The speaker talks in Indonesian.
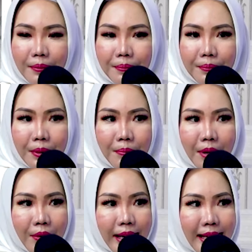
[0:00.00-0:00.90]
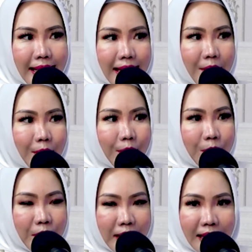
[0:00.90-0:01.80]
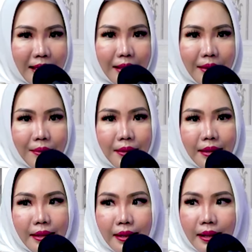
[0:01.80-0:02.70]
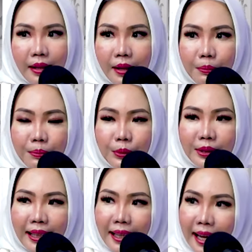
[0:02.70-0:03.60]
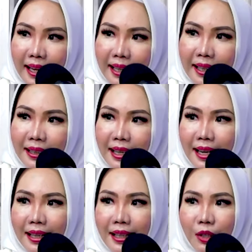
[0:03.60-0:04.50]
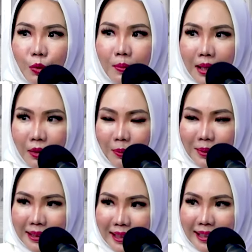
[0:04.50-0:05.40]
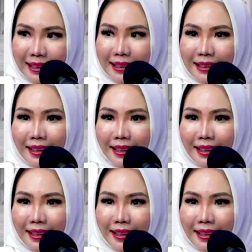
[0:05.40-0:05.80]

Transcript: membawahi unit uh, pusat karir dan inkubator bisnis